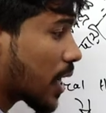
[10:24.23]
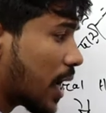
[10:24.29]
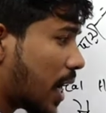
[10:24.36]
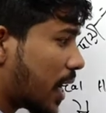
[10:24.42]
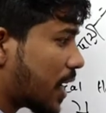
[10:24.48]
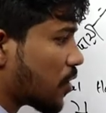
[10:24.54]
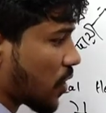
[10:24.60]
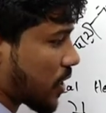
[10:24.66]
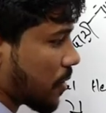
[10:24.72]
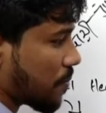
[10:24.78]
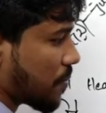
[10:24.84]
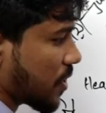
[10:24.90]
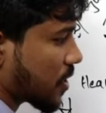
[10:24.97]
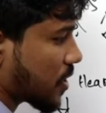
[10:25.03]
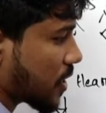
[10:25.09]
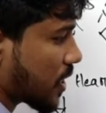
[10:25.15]
খাড়িও একটা
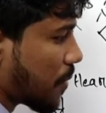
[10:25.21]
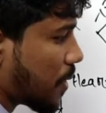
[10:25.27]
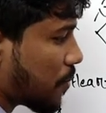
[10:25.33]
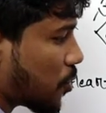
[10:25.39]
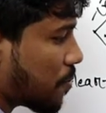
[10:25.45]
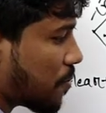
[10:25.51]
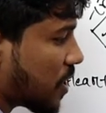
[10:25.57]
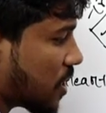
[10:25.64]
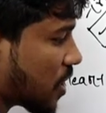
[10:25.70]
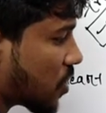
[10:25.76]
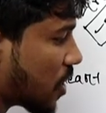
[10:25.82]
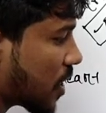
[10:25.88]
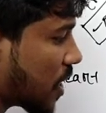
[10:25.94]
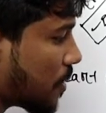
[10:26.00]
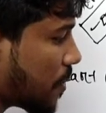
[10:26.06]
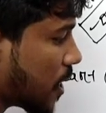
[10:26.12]
পিস সেভেন পয়েন্ট পিস
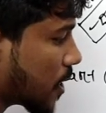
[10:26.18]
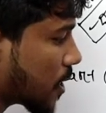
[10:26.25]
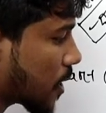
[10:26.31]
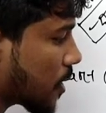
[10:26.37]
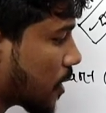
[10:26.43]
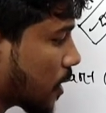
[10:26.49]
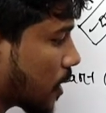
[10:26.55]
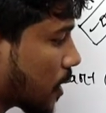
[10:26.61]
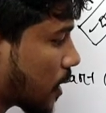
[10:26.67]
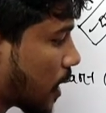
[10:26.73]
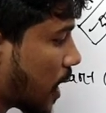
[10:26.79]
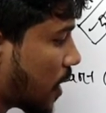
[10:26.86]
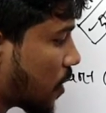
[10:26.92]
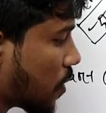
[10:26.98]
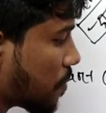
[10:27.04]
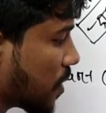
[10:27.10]
আসলে কি পিস
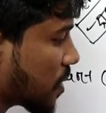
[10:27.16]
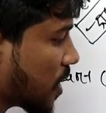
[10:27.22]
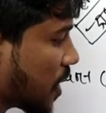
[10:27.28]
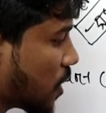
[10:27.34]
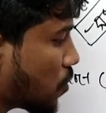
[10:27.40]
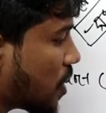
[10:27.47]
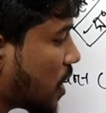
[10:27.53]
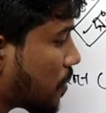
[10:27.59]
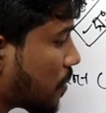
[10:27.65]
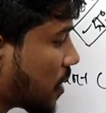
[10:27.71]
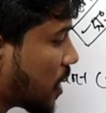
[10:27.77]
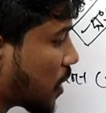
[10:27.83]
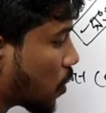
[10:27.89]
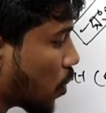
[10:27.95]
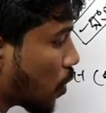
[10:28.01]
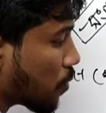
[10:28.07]
খাড়ির পিস এই জন্যই
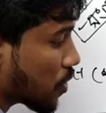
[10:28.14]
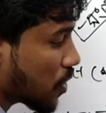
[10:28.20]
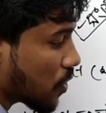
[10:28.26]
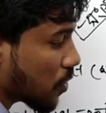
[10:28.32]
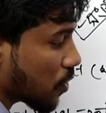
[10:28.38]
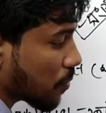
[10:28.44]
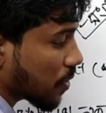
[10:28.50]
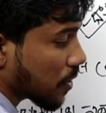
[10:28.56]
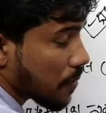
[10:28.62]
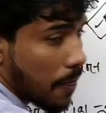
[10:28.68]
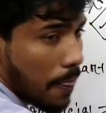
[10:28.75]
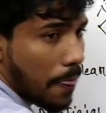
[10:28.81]
আমাদের একটু লবণ দিতে হবে